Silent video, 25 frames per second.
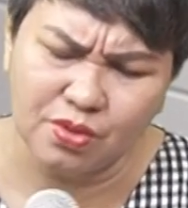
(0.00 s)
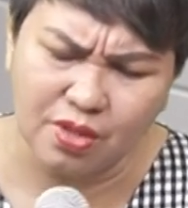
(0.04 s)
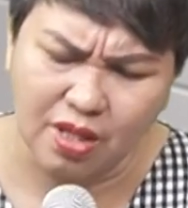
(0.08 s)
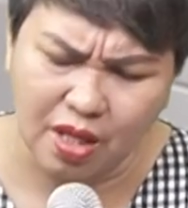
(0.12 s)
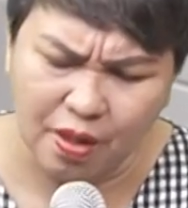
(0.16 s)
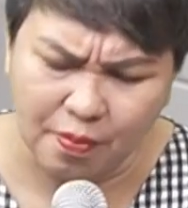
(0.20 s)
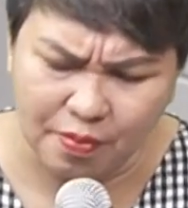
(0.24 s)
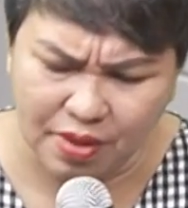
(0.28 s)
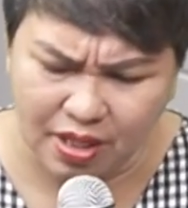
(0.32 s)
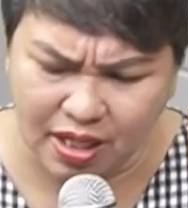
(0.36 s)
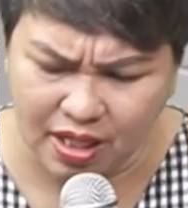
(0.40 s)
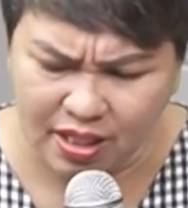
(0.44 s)

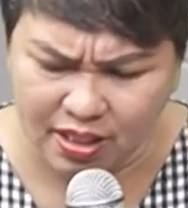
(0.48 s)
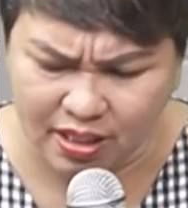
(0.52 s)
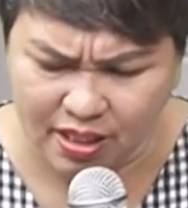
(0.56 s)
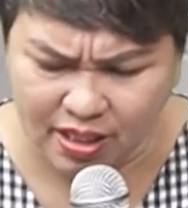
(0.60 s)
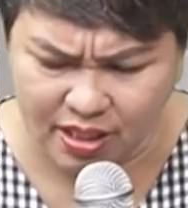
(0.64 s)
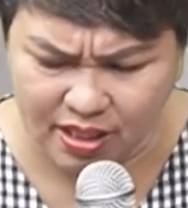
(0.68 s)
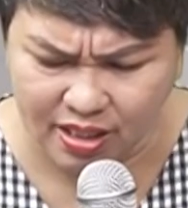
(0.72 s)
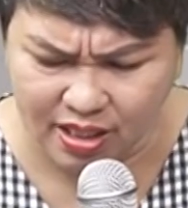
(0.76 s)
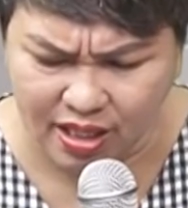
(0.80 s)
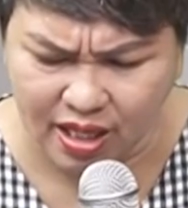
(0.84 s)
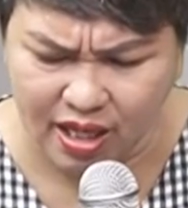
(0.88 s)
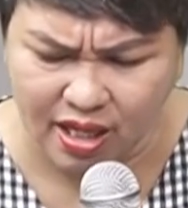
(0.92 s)
Kami
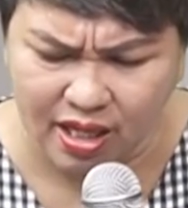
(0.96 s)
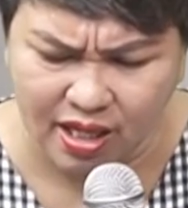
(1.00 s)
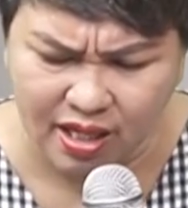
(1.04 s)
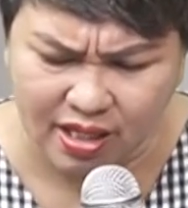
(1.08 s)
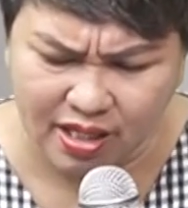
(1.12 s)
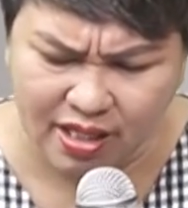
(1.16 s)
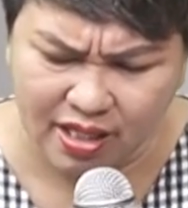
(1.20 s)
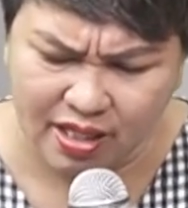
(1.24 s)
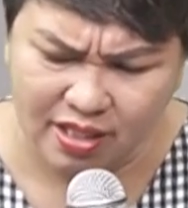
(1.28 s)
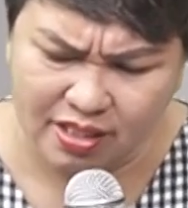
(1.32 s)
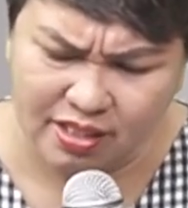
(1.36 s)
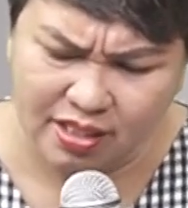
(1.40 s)
angkat
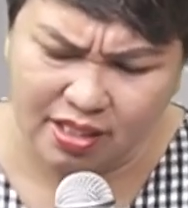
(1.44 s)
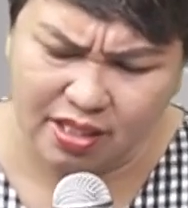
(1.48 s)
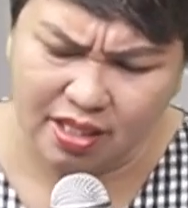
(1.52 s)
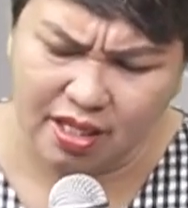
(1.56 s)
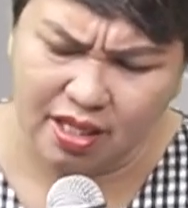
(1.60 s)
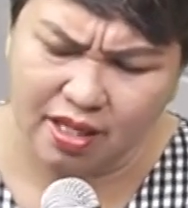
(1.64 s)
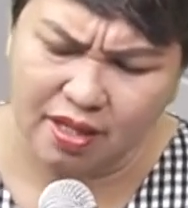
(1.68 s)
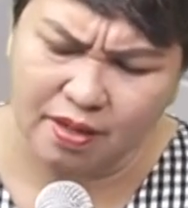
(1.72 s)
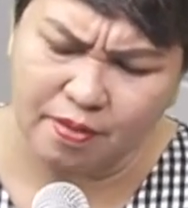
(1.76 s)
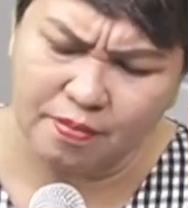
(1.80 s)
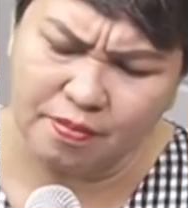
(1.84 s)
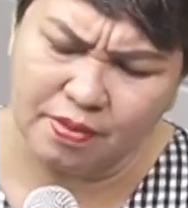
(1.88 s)
tangan
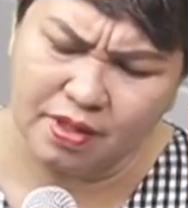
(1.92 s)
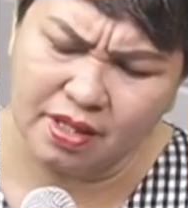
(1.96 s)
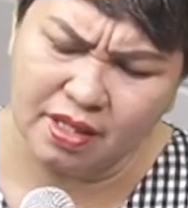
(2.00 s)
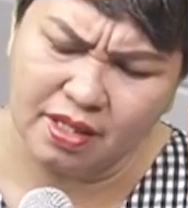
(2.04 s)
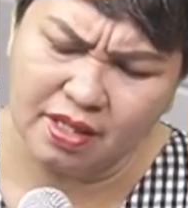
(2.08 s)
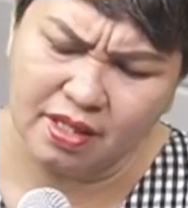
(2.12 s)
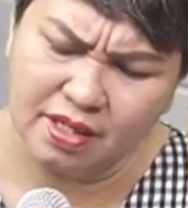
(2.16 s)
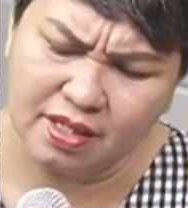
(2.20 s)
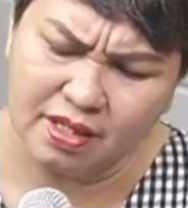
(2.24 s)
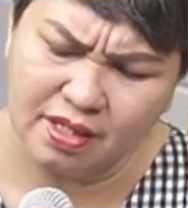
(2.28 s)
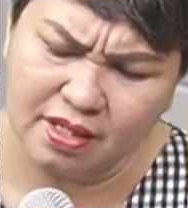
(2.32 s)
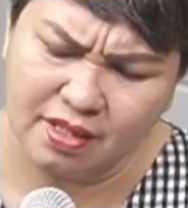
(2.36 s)

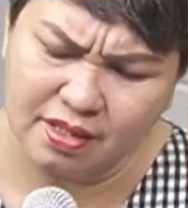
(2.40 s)
kami